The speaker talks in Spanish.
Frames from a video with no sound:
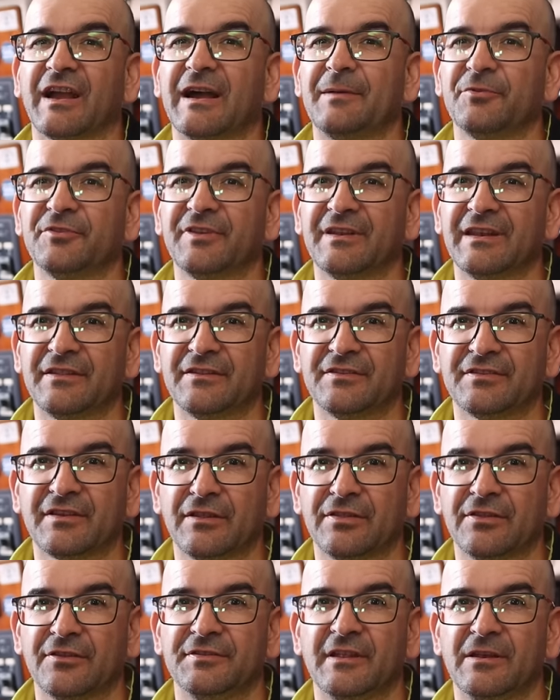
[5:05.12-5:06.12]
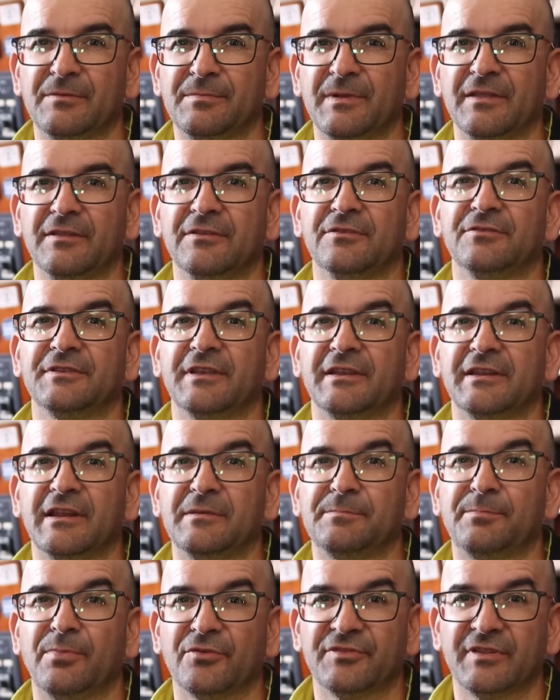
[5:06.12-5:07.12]
dejamos en la descripción del vídeo y en
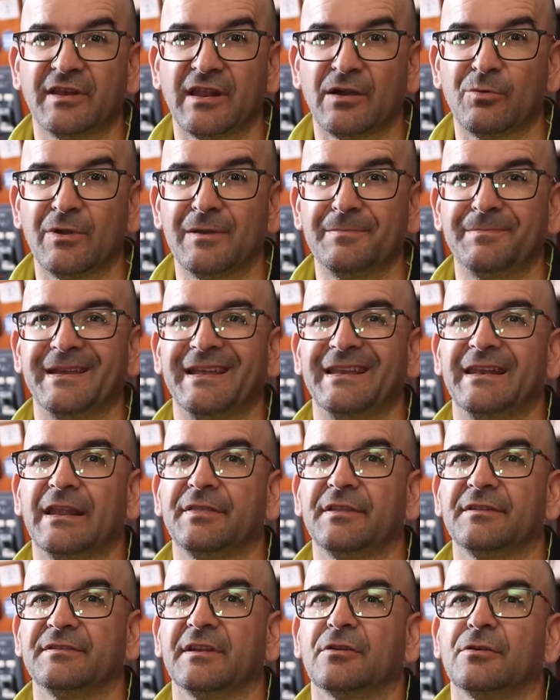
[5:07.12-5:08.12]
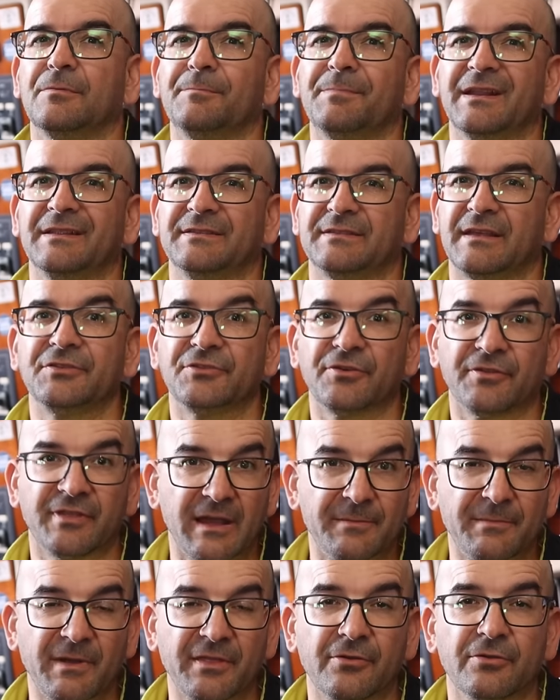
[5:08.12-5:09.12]
el post de la web enlaces de compra tanto
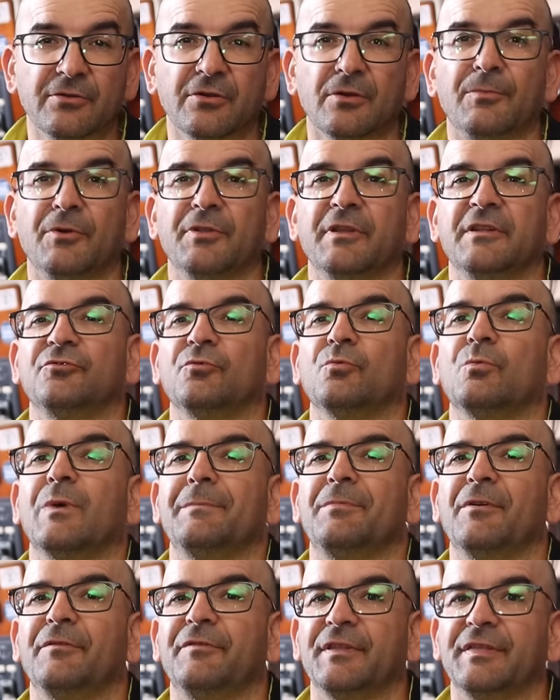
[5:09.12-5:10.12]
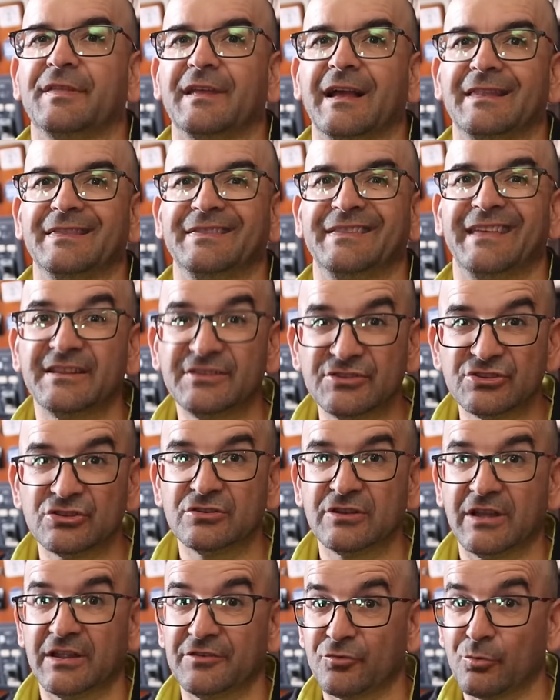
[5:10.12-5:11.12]
de Amazon como de su web oficial. De
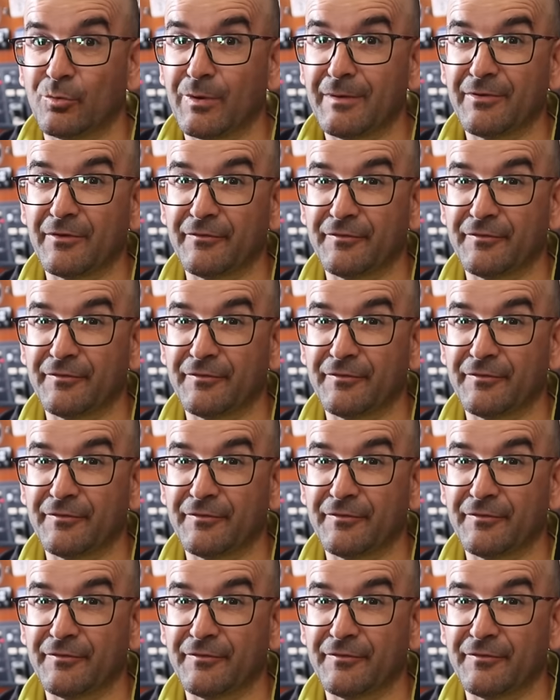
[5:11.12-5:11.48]
hecho, en su web